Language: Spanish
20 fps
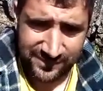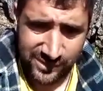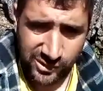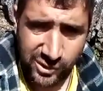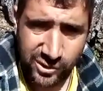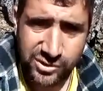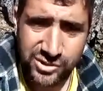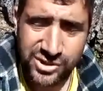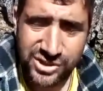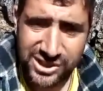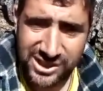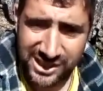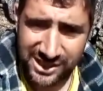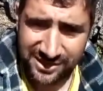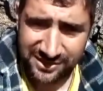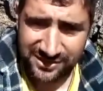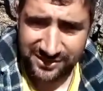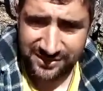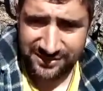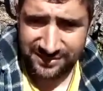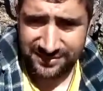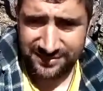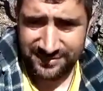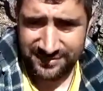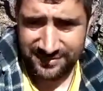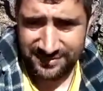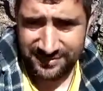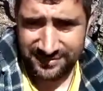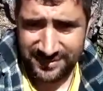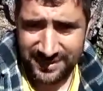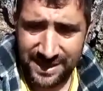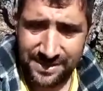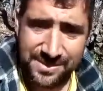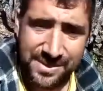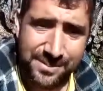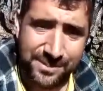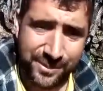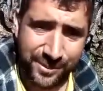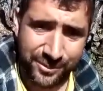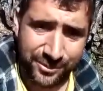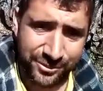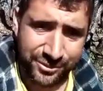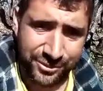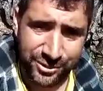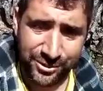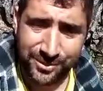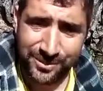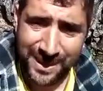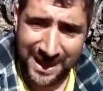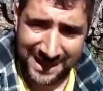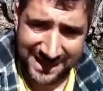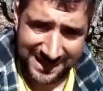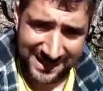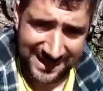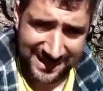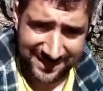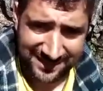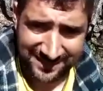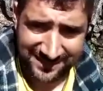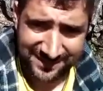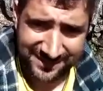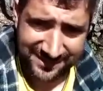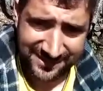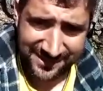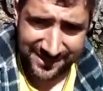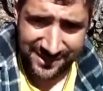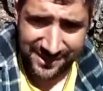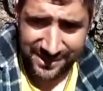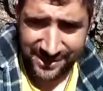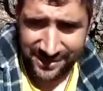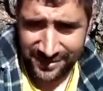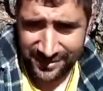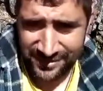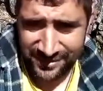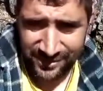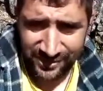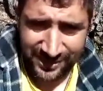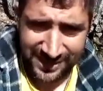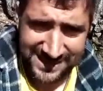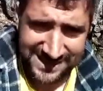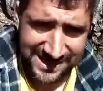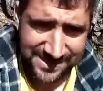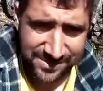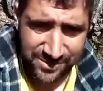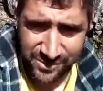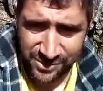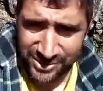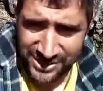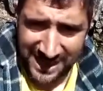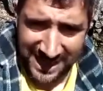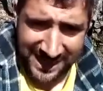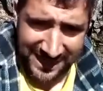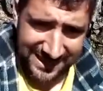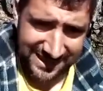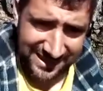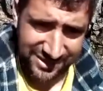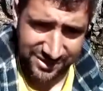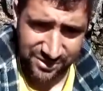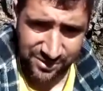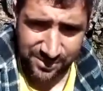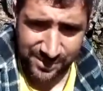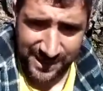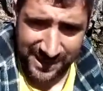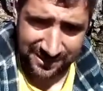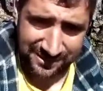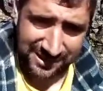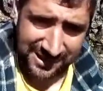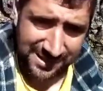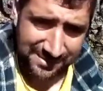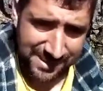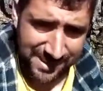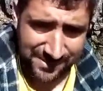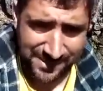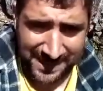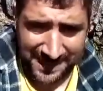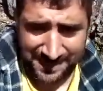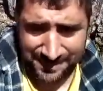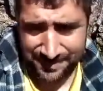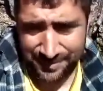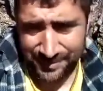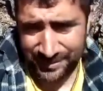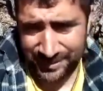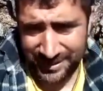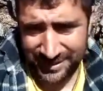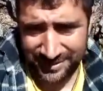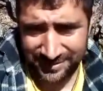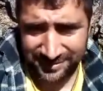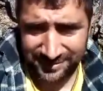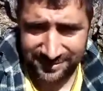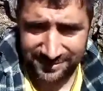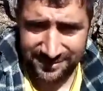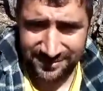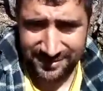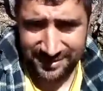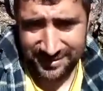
consigo que mis productos valgan lo que si mucha gente supiera lo que me pagan por ellos,